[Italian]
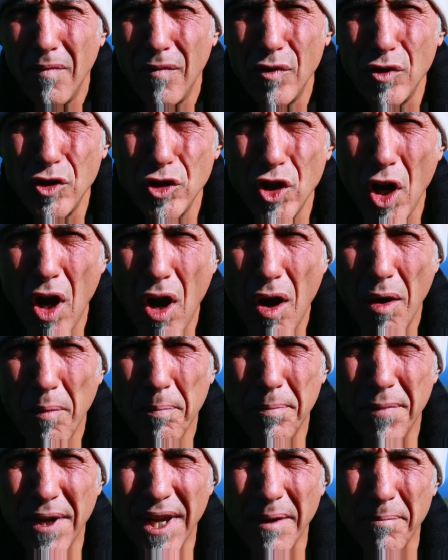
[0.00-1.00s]

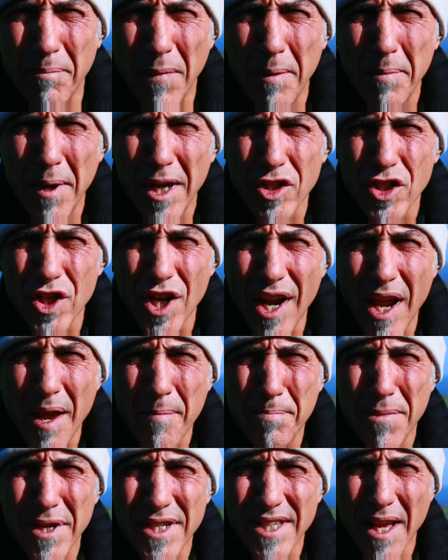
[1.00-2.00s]
Robin, mi
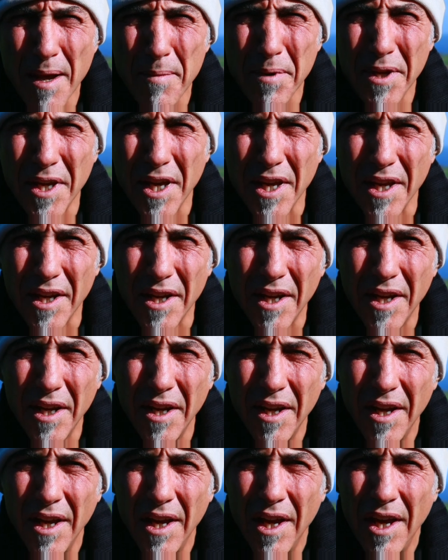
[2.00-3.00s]
piacerebbe
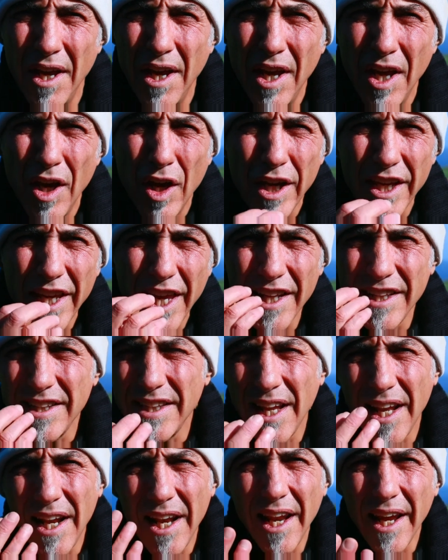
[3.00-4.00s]
sapere che
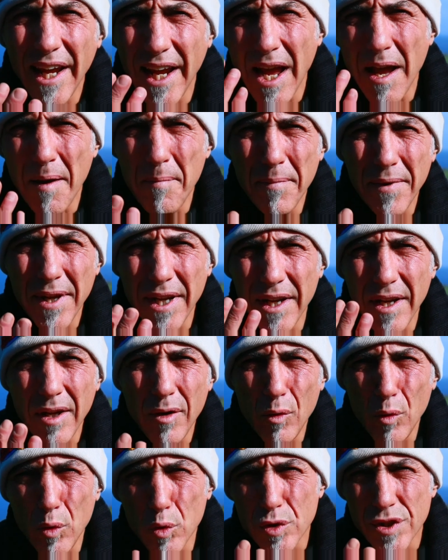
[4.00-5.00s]
telecamere
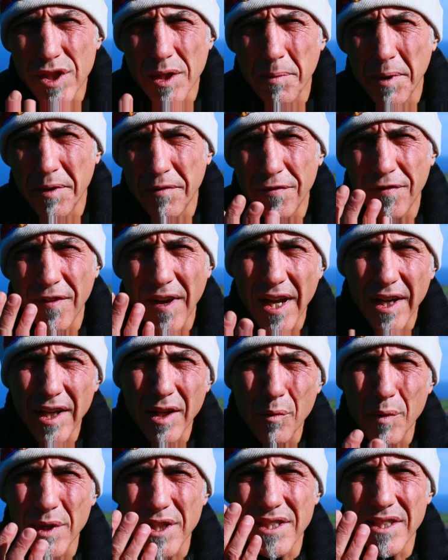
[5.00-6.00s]
usi per fare
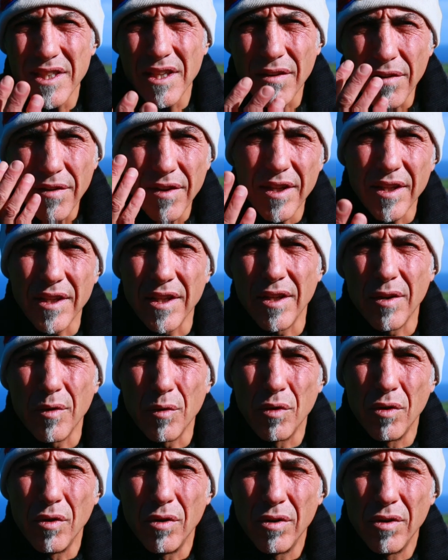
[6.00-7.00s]
questi
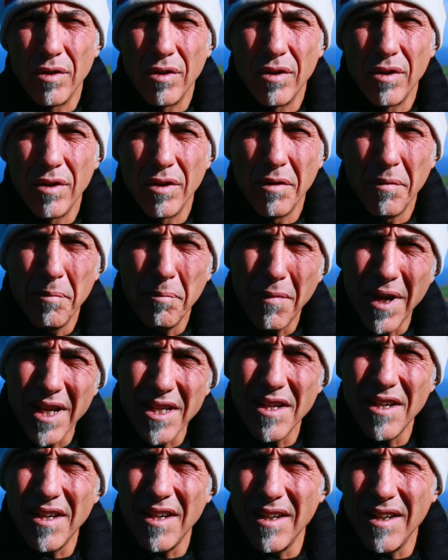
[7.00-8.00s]
video.
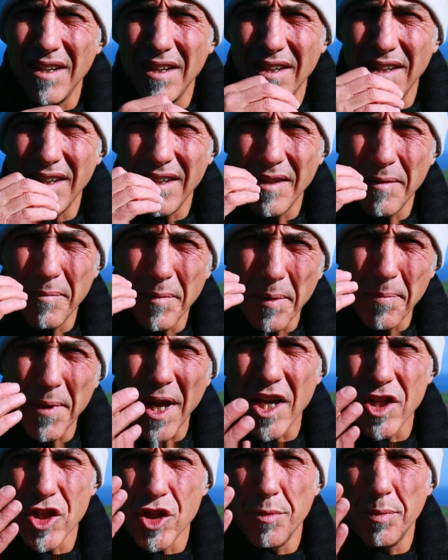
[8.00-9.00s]
Ma mi
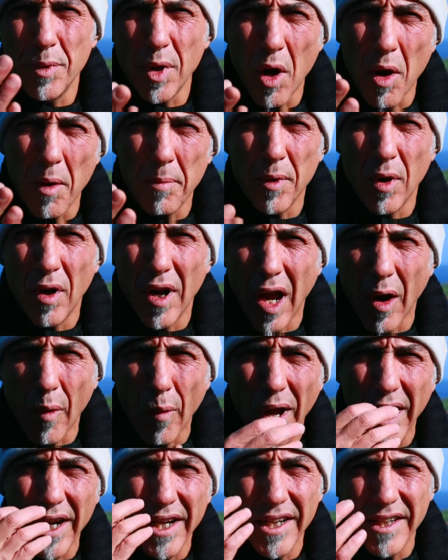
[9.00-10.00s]
piace proprio la
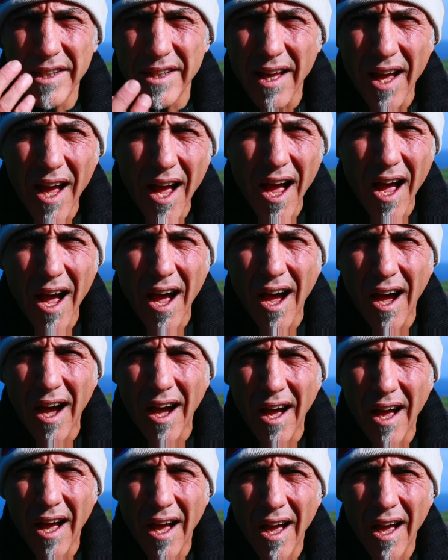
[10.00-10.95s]
qualità,